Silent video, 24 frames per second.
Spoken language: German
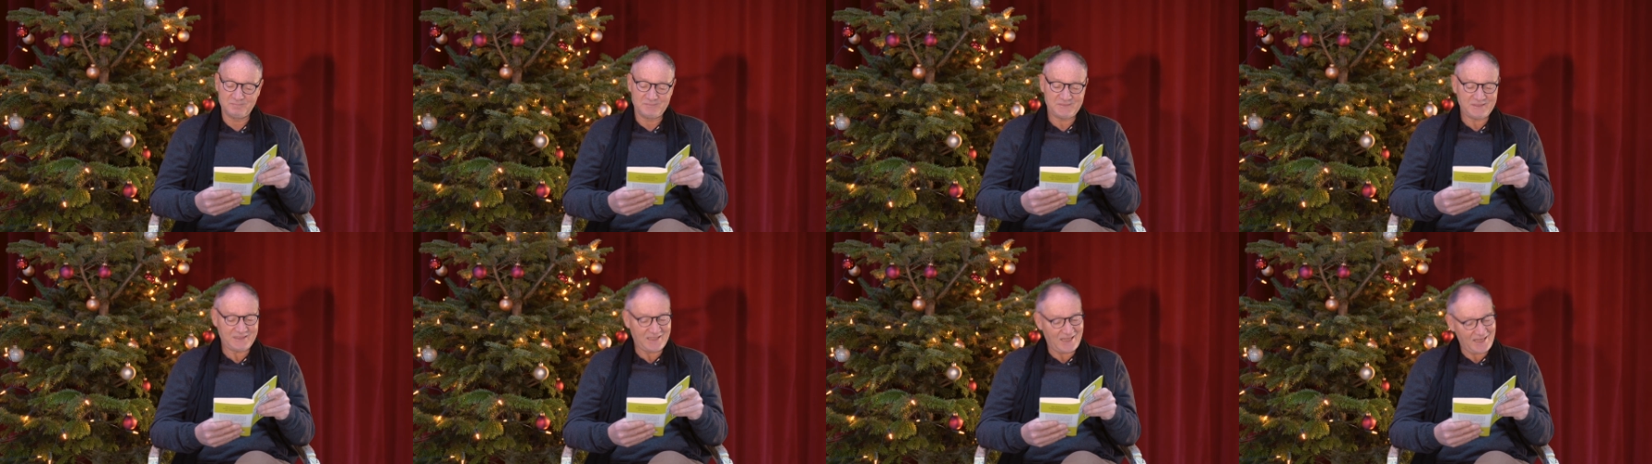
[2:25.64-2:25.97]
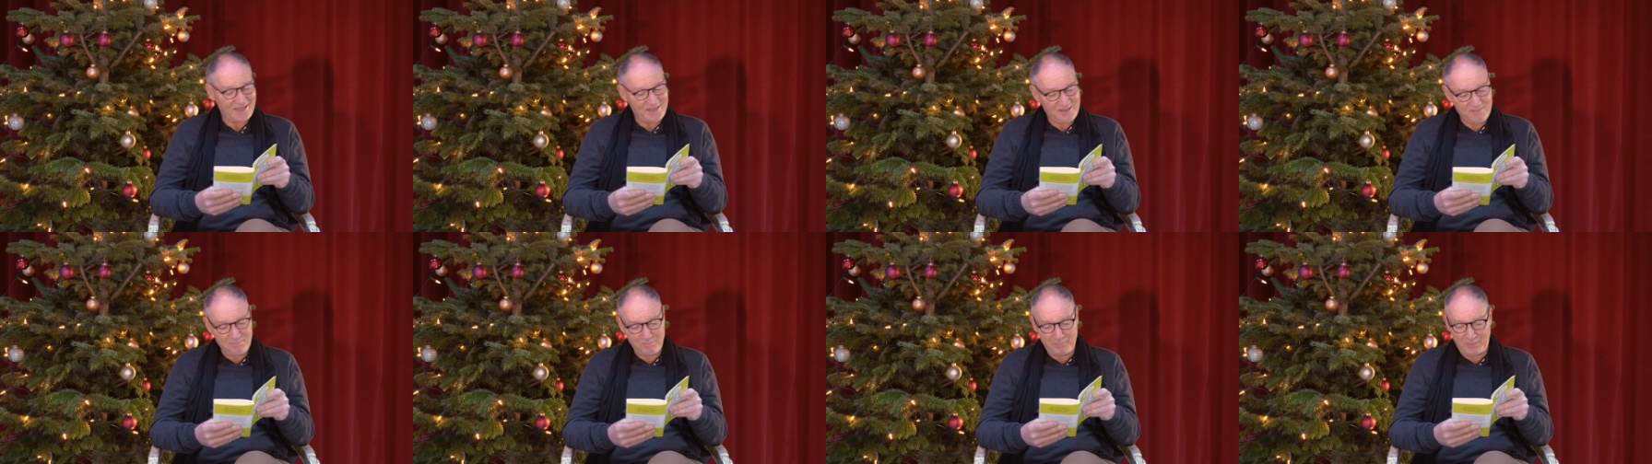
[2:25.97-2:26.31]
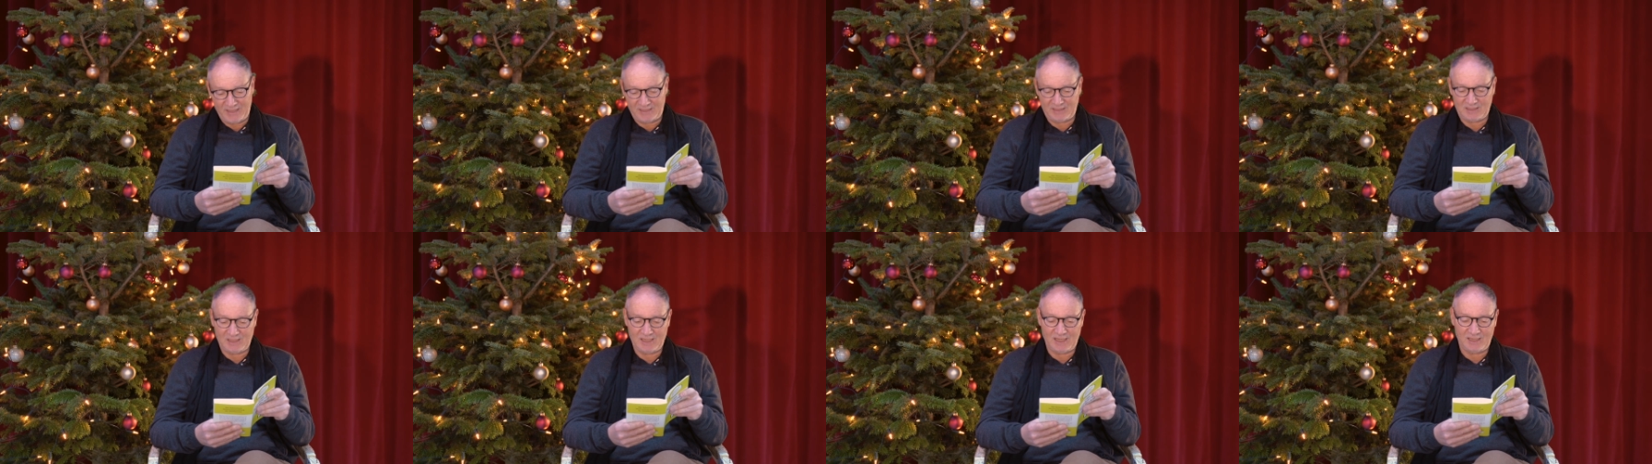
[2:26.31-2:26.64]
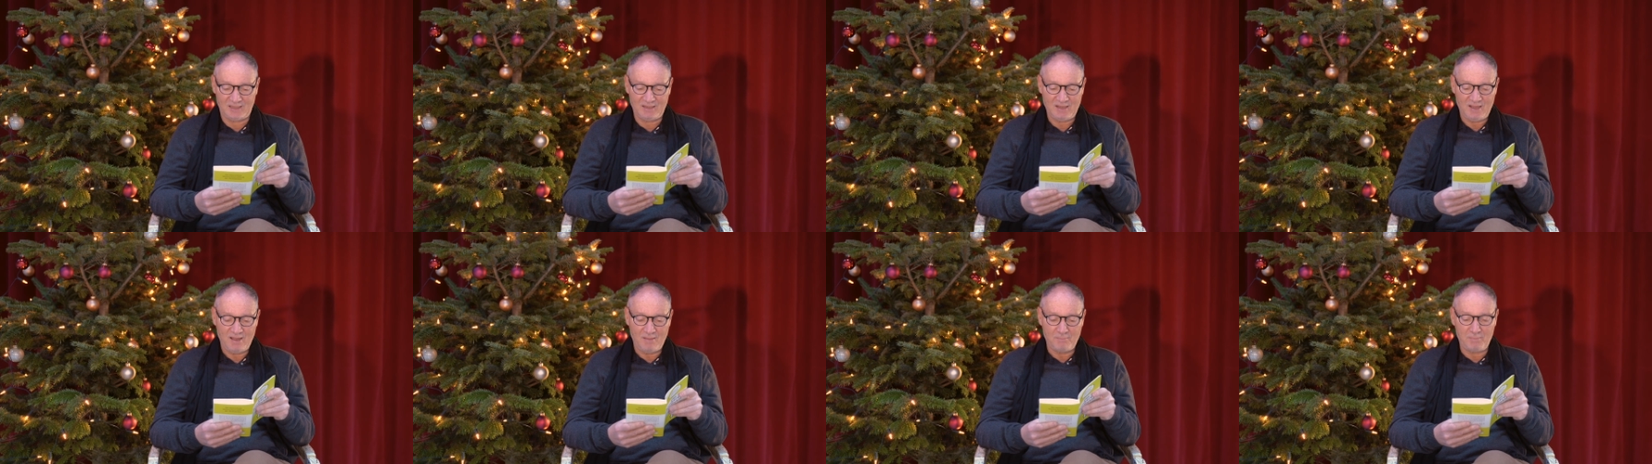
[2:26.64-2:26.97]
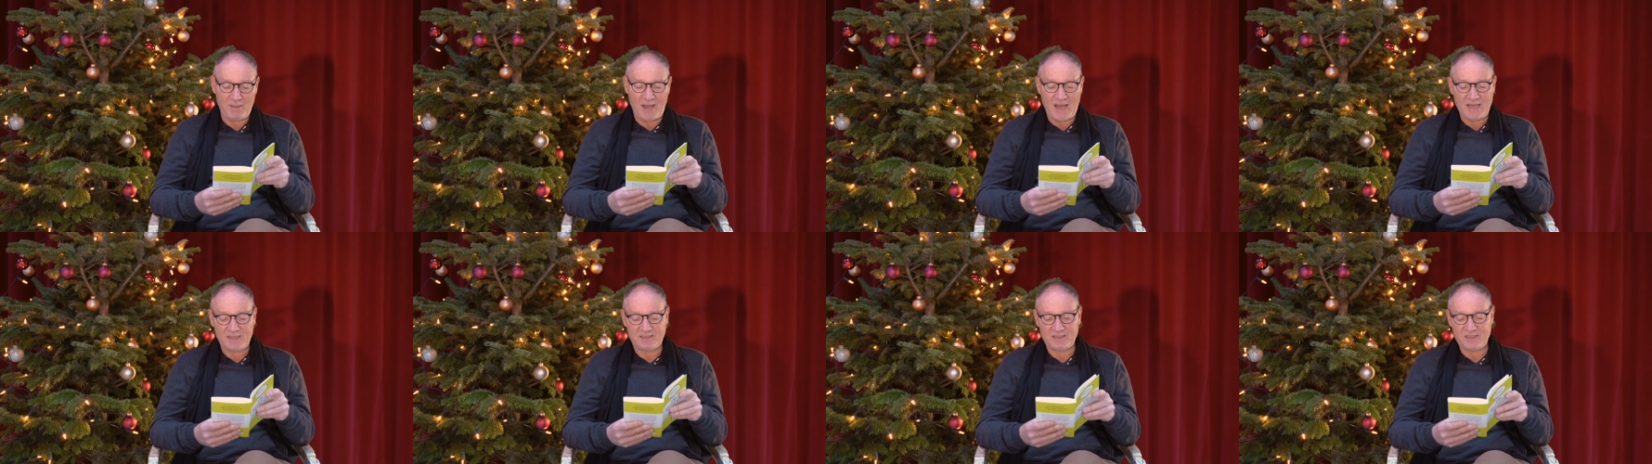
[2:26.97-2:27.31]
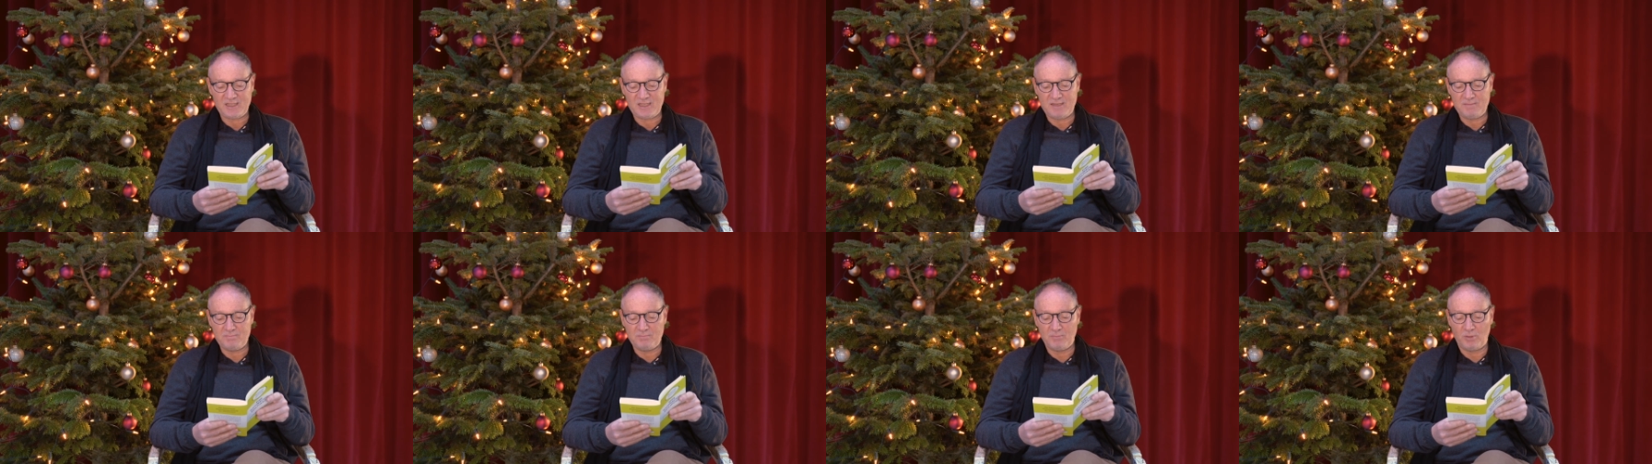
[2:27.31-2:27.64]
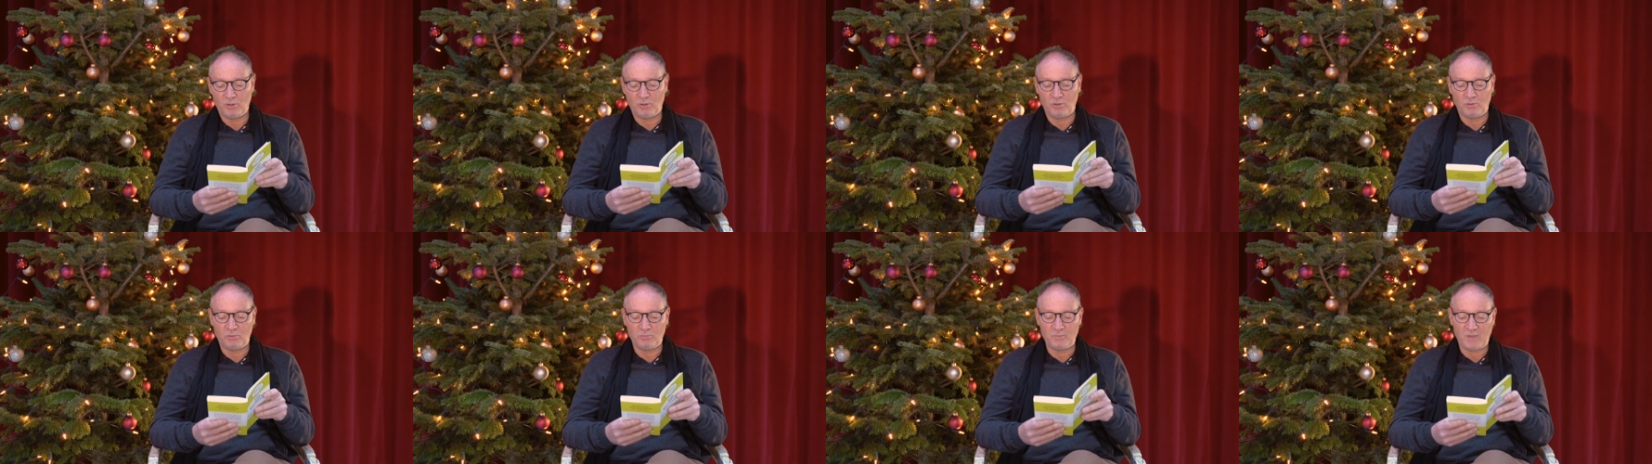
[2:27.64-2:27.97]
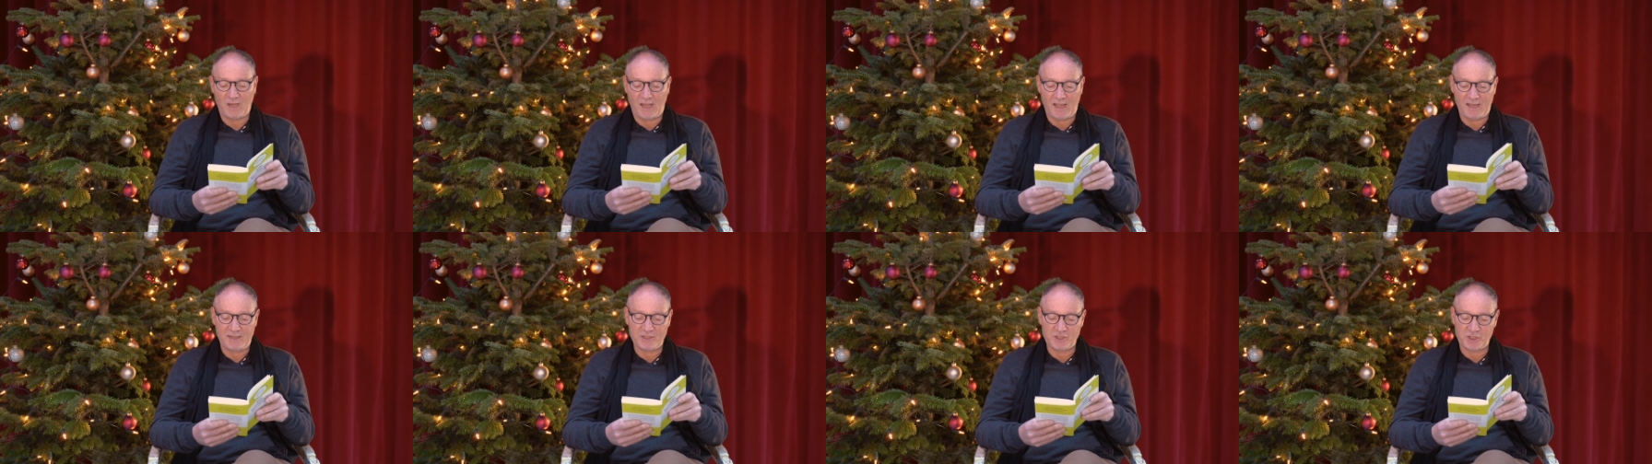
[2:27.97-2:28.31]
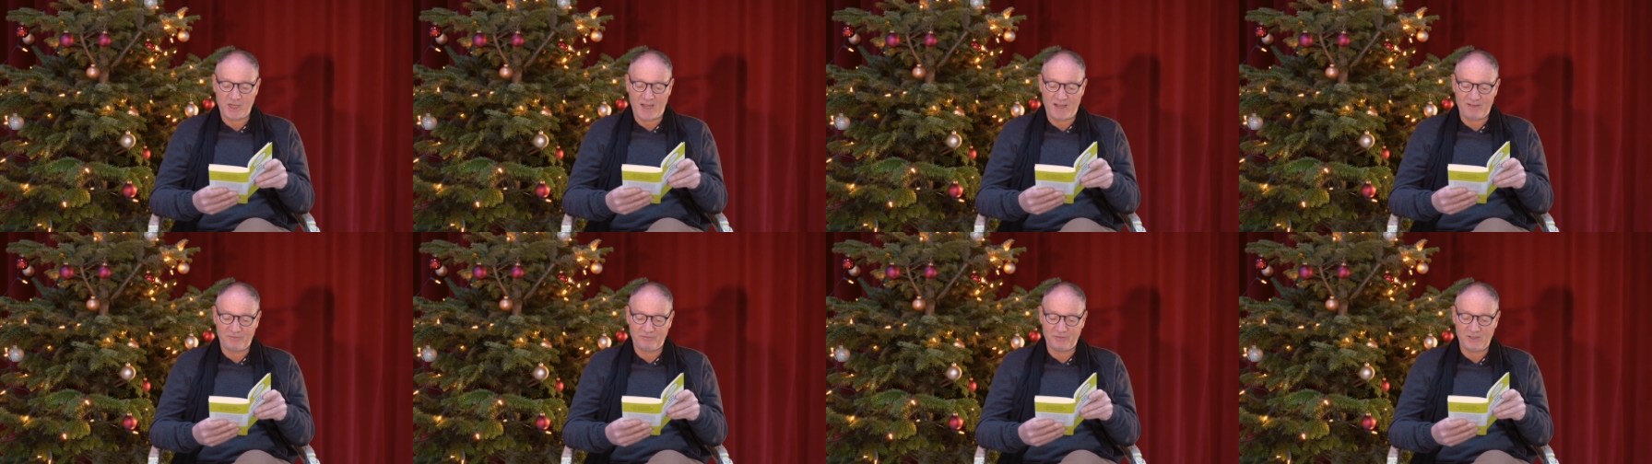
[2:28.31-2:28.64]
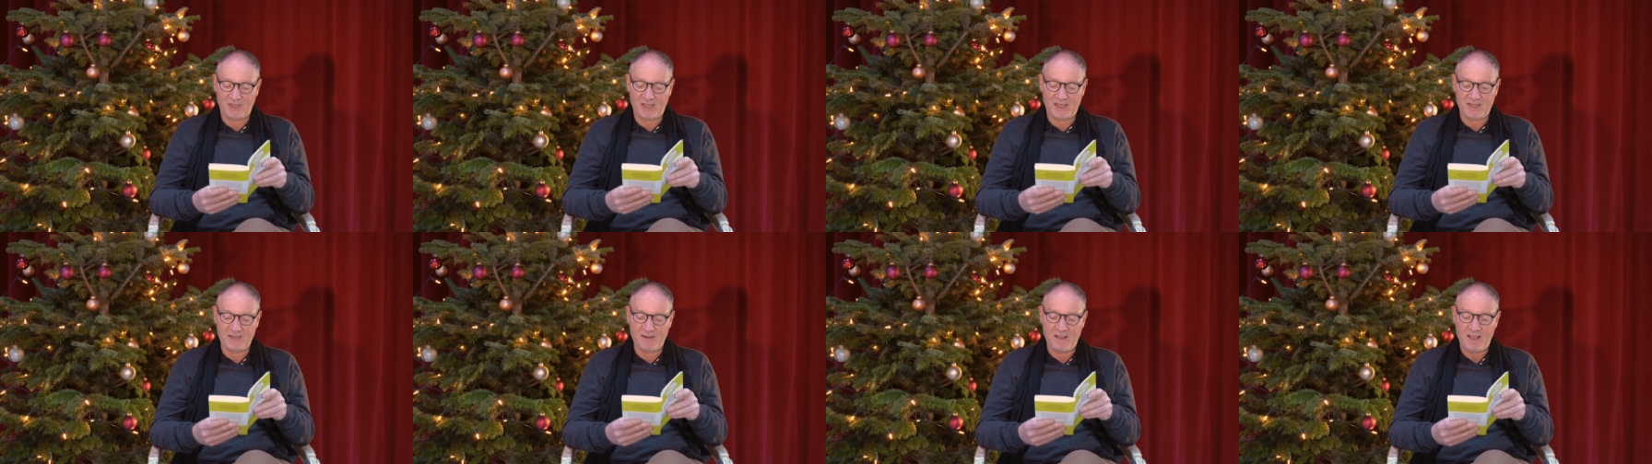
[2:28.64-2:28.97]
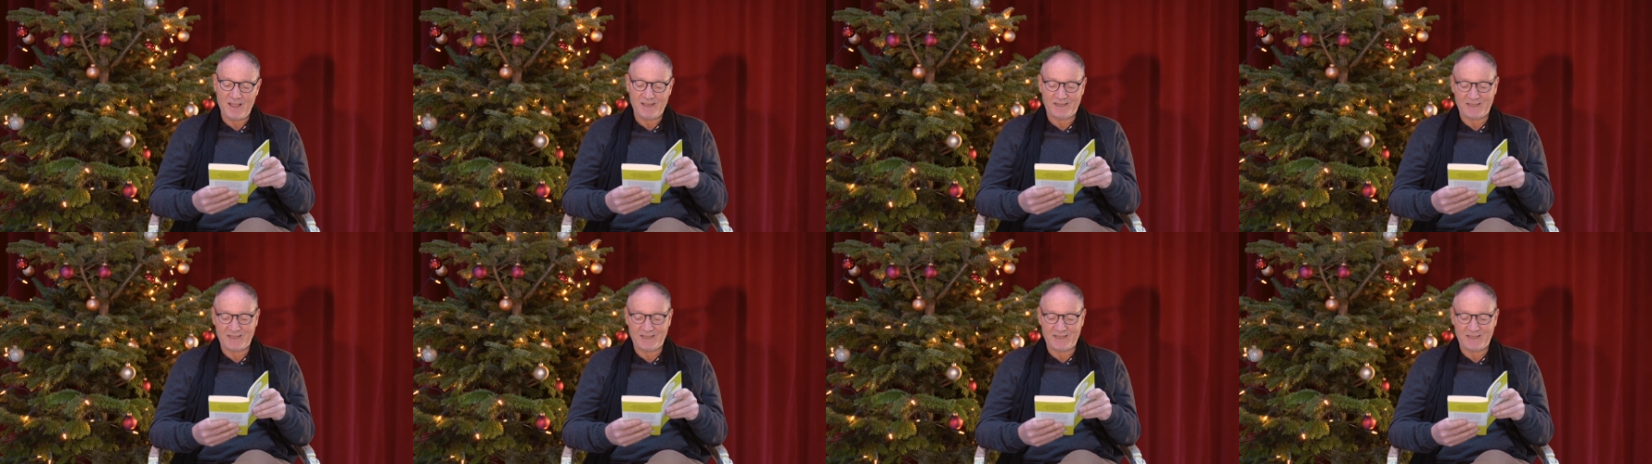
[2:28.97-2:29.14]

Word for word: Kein Bettler bat ihm um ein Schärflein,